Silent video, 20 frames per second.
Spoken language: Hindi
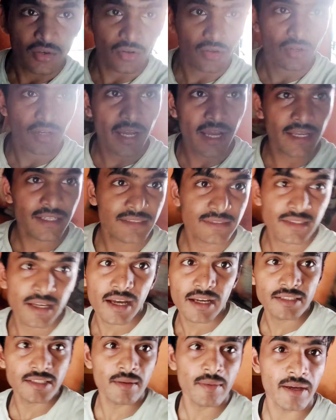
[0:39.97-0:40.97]
और गाइस
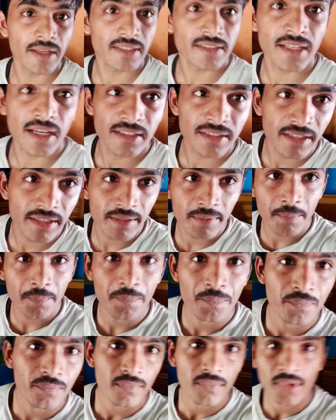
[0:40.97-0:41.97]
आज हमारे साथ है
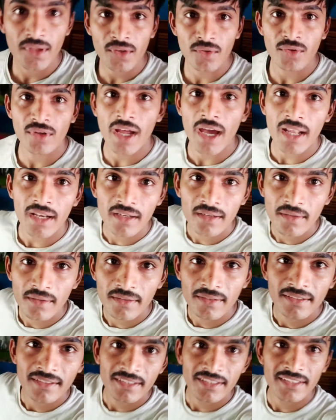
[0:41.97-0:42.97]
कुणाल
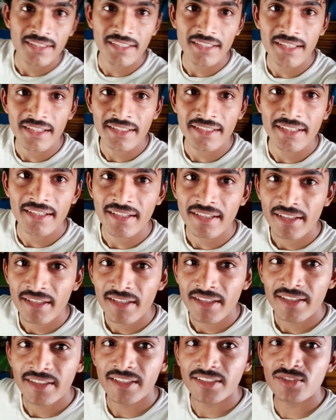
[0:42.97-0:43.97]
ये देखिए
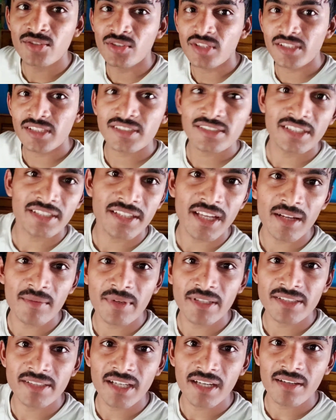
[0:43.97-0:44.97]
ये छोटा सा शैतान
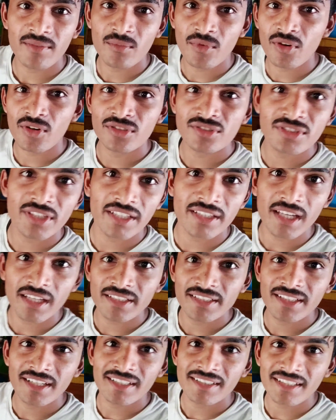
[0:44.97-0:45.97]
बच्चा बहुत
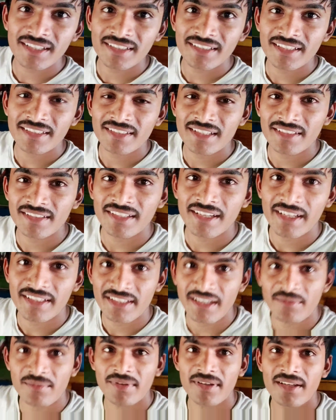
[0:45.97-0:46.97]
शैतानी करता है देख सकते गाइस
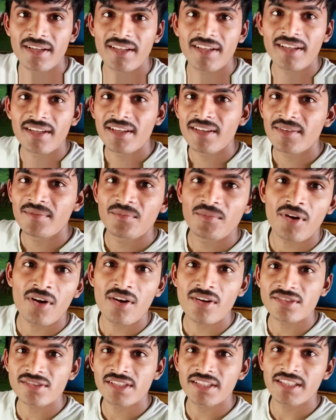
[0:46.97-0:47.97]
आप
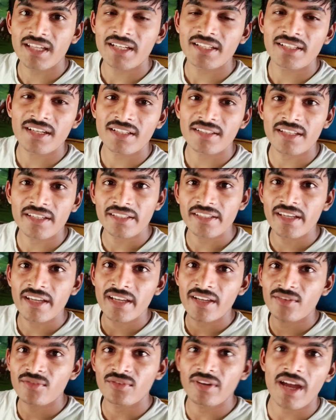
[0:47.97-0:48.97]
बहुत शैतानी करता है ये
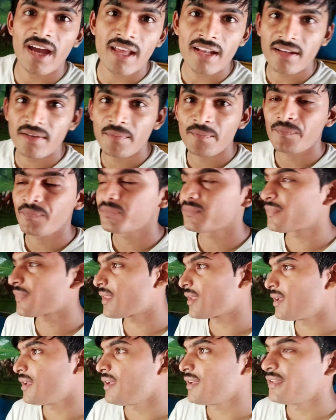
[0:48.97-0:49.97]
है कुणाल
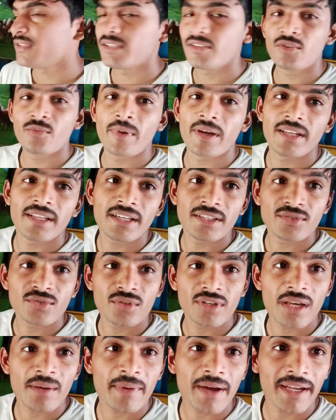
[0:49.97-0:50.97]
ये रूपाली का
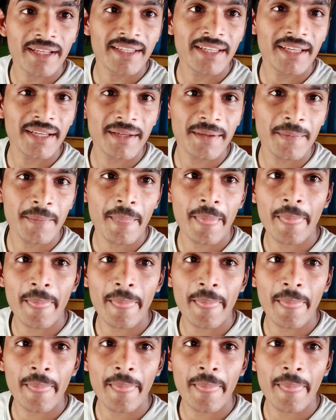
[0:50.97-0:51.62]
छोटा भाई है